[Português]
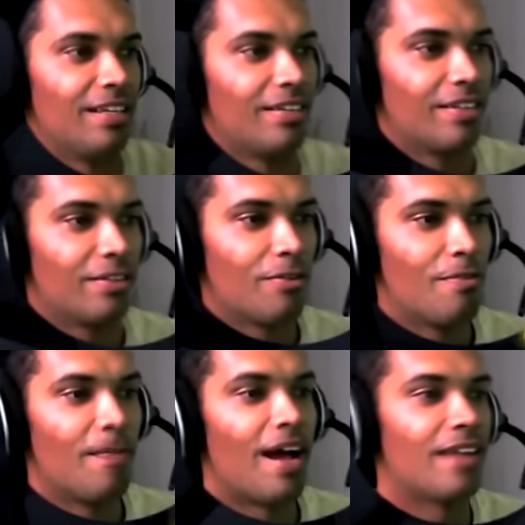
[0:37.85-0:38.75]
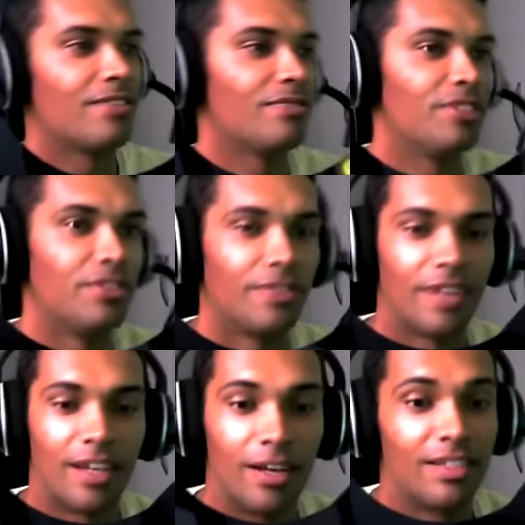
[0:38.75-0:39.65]
Leno aqui com mais um vídeo
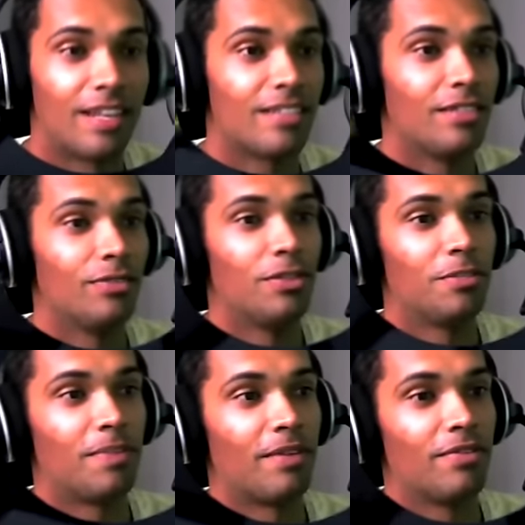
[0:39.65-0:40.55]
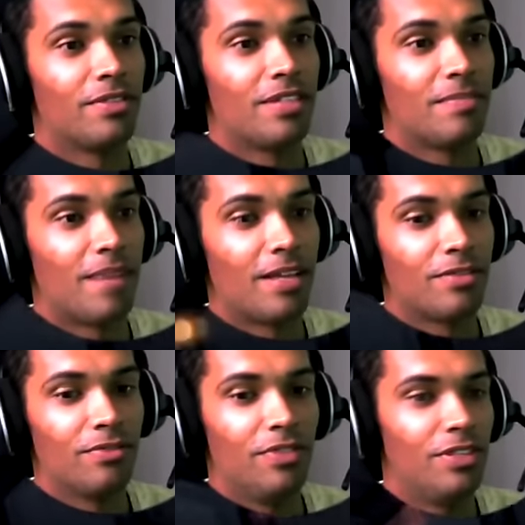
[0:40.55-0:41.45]
do canal. Trazendo hoje para vocês
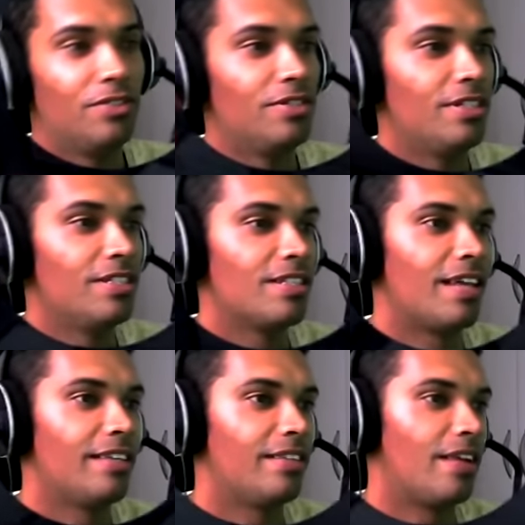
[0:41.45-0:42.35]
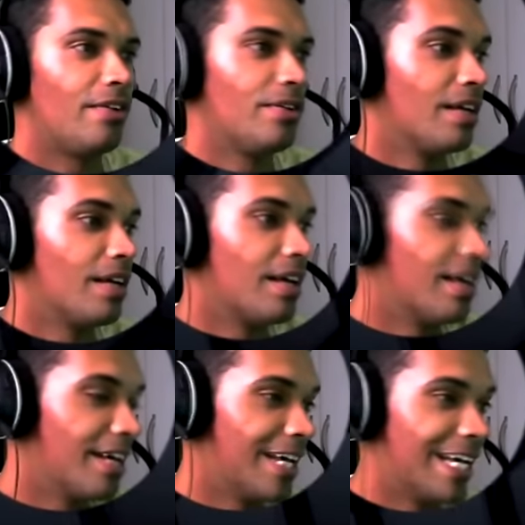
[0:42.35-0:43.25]
mais um vídeo de Slytherio.
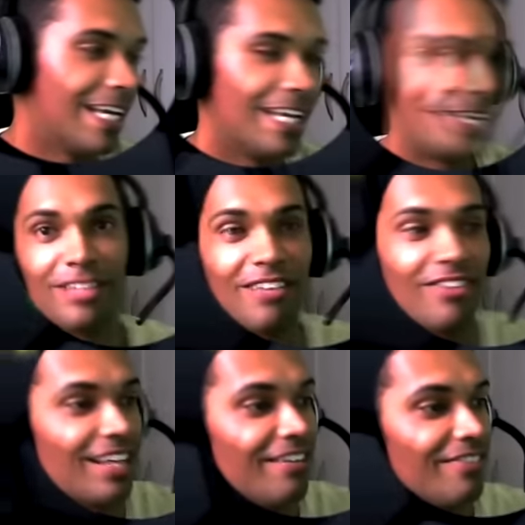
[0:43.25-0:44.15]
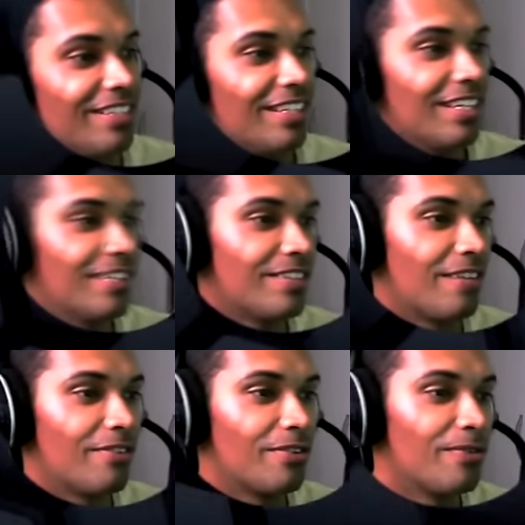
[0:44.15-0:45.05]
É... Tava gravando aqui, eu
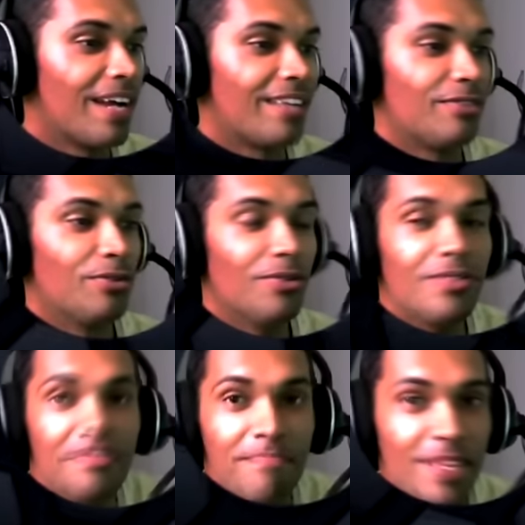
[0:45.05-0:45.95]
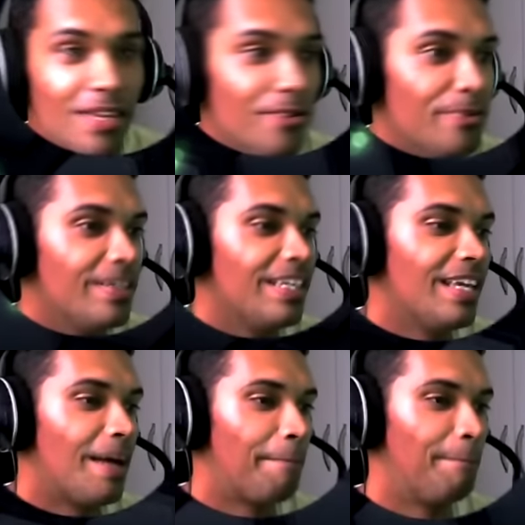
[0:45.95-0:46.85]
tava com 14 mil
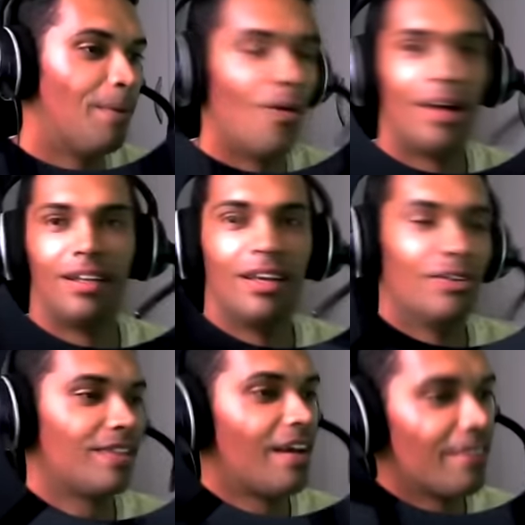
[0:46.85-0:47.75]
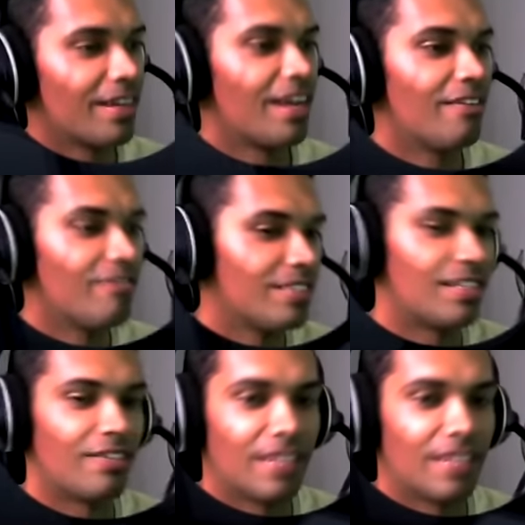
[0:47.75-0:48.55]
e a porra não tava gravando.